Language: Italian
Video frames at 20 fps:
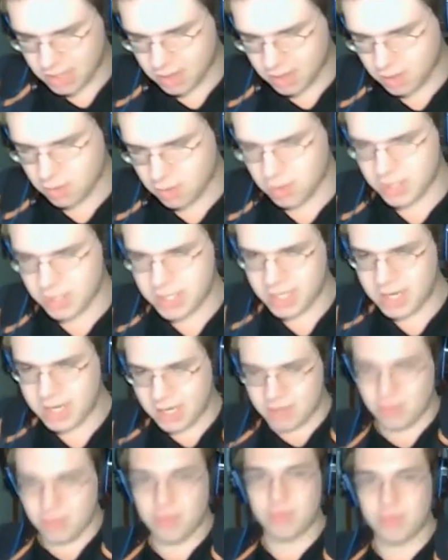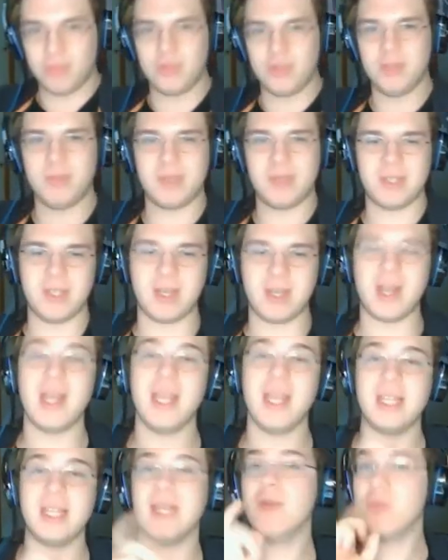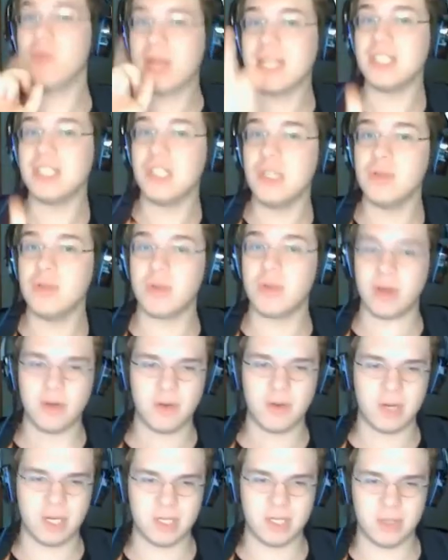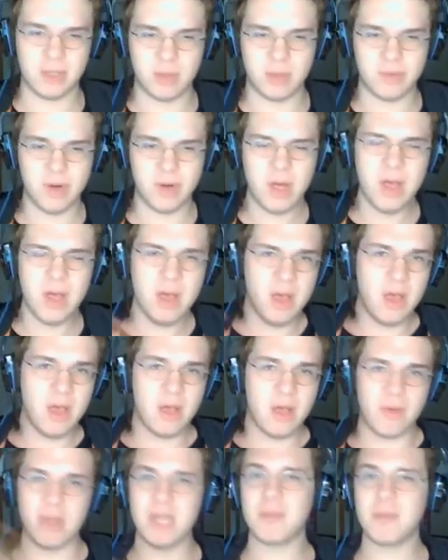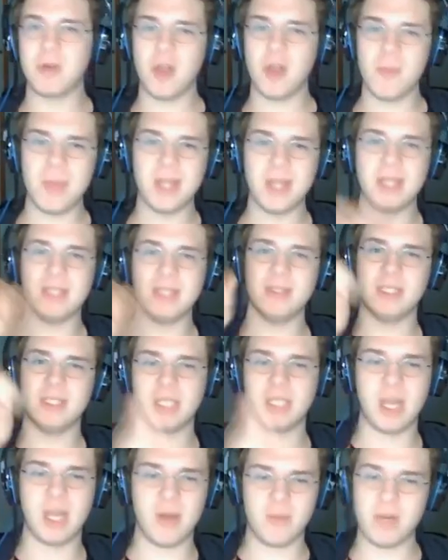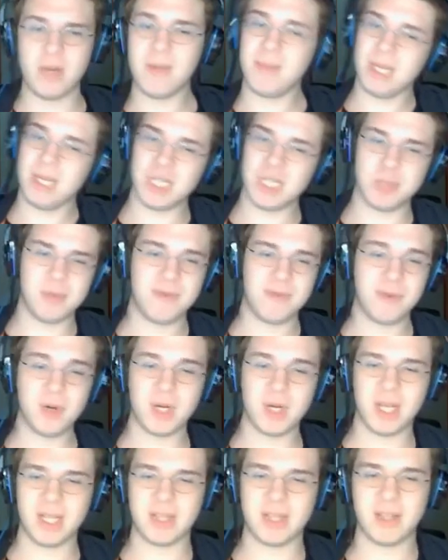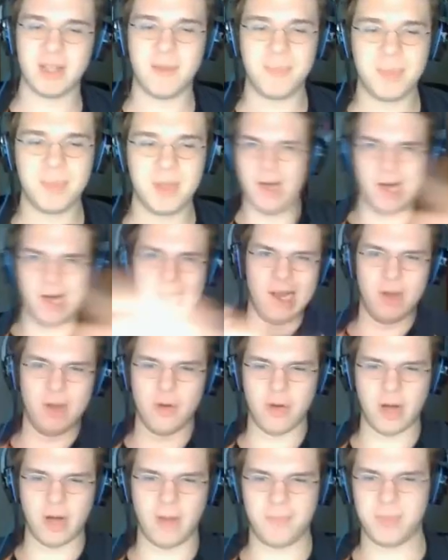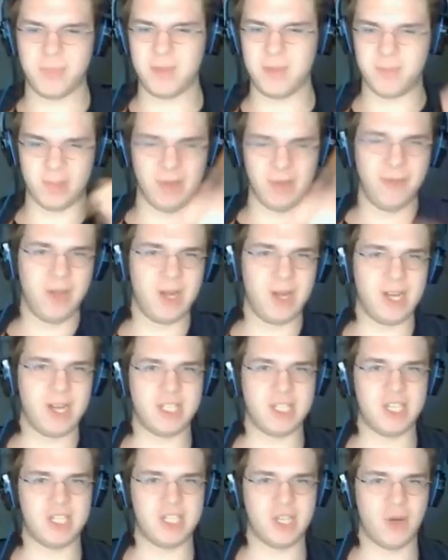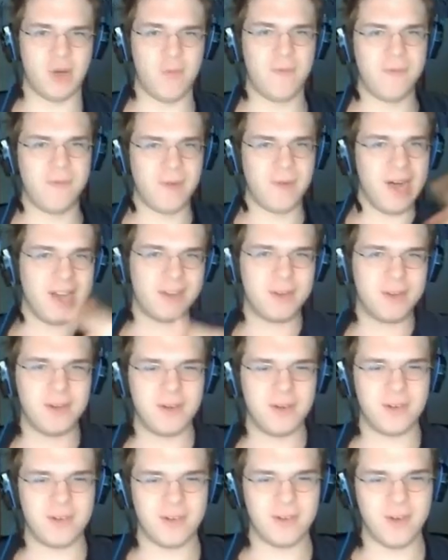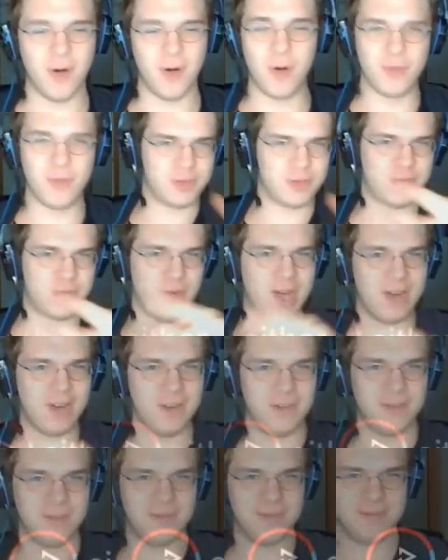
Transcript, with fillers: li raccolti cadono tutti per terra ed è un casino raccogliere di nuovo quindi probabilmente deciderei una bellissima forchetta allora preferiresti essere un falco o uno squalo?